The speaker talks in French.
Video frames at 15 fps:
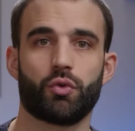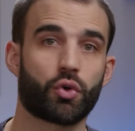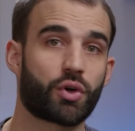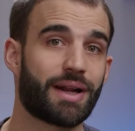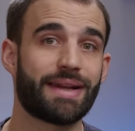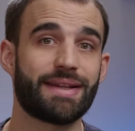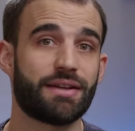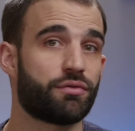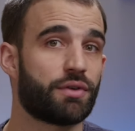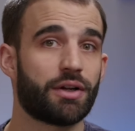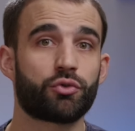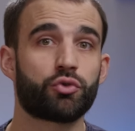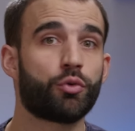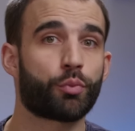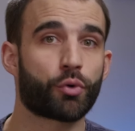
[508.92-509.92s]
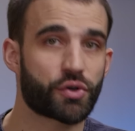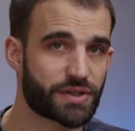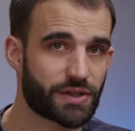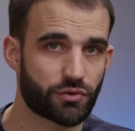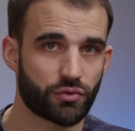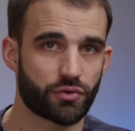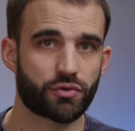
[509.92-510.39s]
Donc là, il dévoile tout le
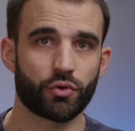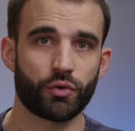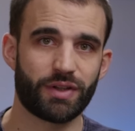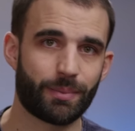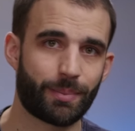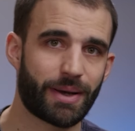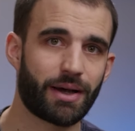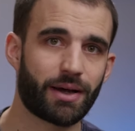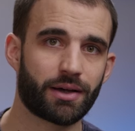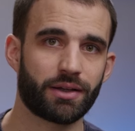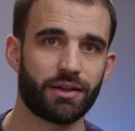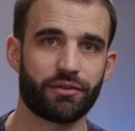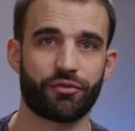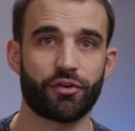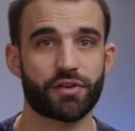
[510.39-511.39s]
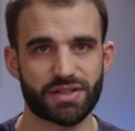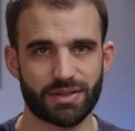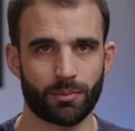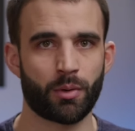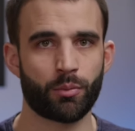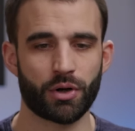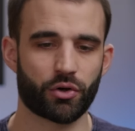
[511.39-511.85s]
processus au départ, et
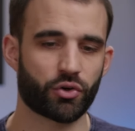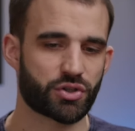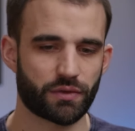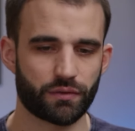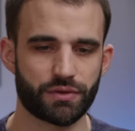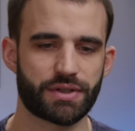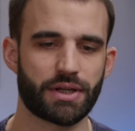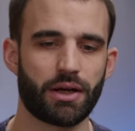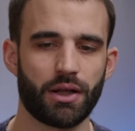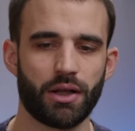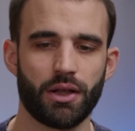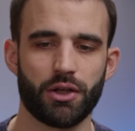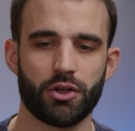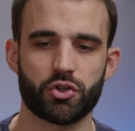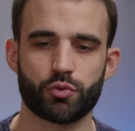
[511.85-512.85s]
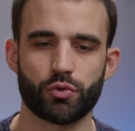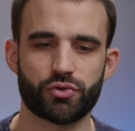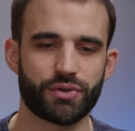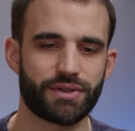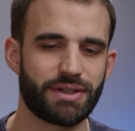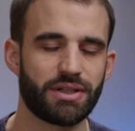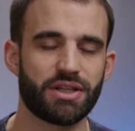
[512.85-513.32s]
forcément, moi, quand j'ai vu ça, je me
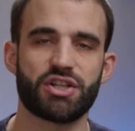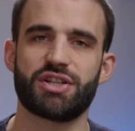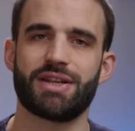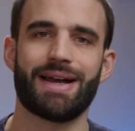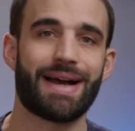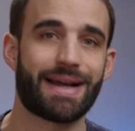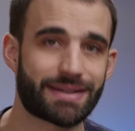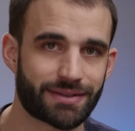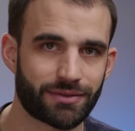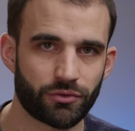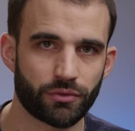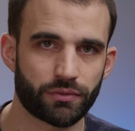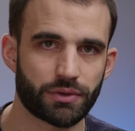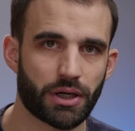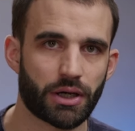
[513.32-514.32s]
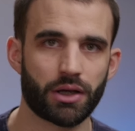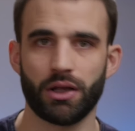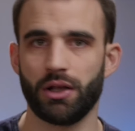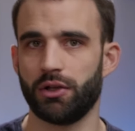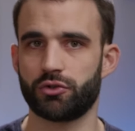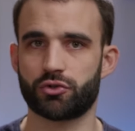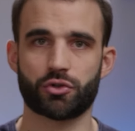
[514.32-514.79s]
suis dit, j'ai hâte de voir
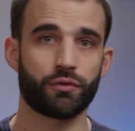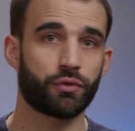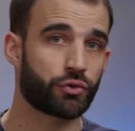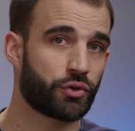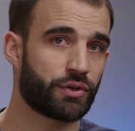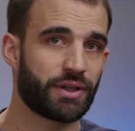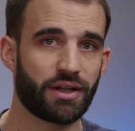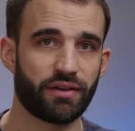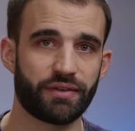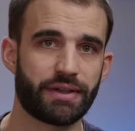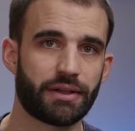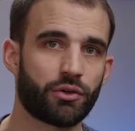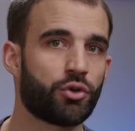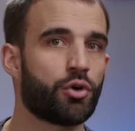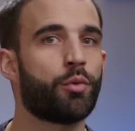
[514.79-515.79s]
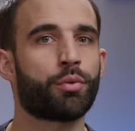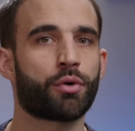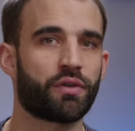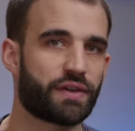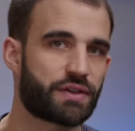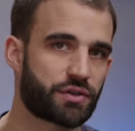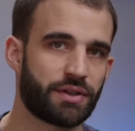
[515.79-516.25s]
ce que vont donner les vidéos
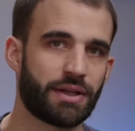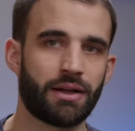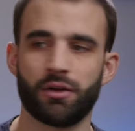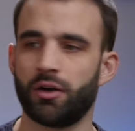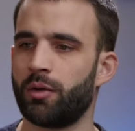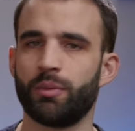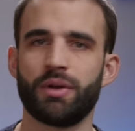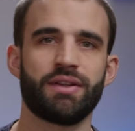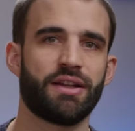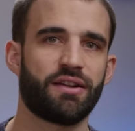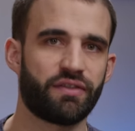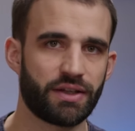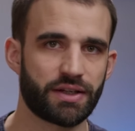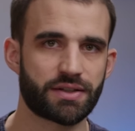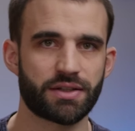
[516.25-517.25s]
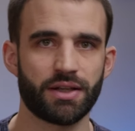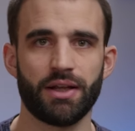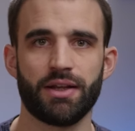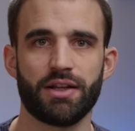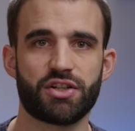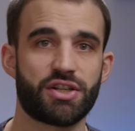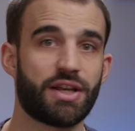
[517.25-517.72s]
professionnelles en mode Netflix,
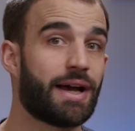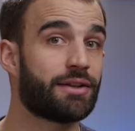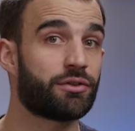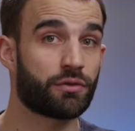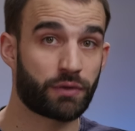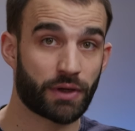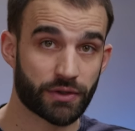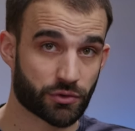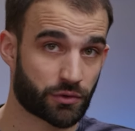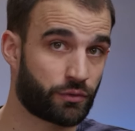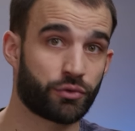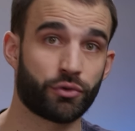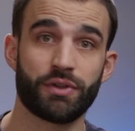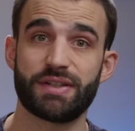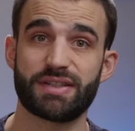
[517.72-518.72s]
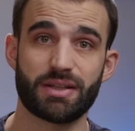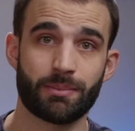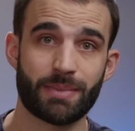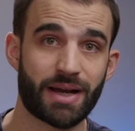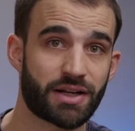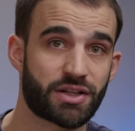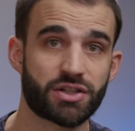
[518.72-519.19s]
j'ai hâte de voir ce que vont donner ces
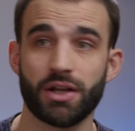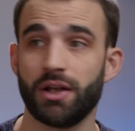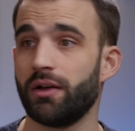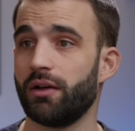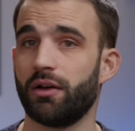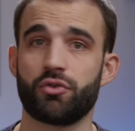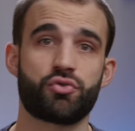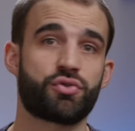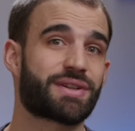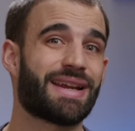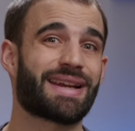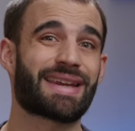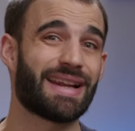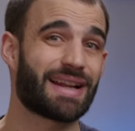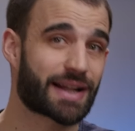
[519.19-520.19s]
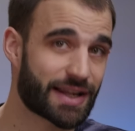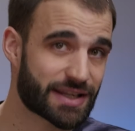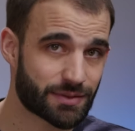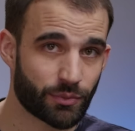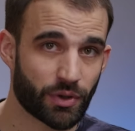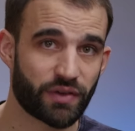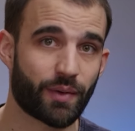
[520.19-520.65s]
matchs, euh, jusqu'à quel
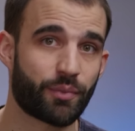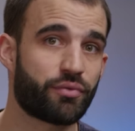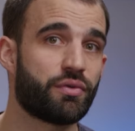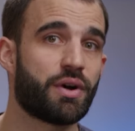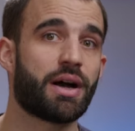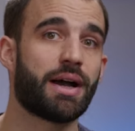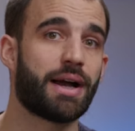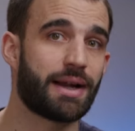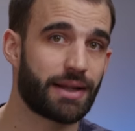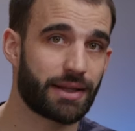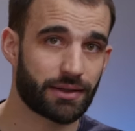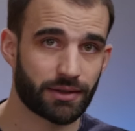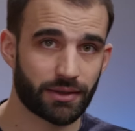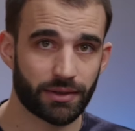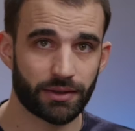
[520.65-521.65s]
classement il va pouvoir aller,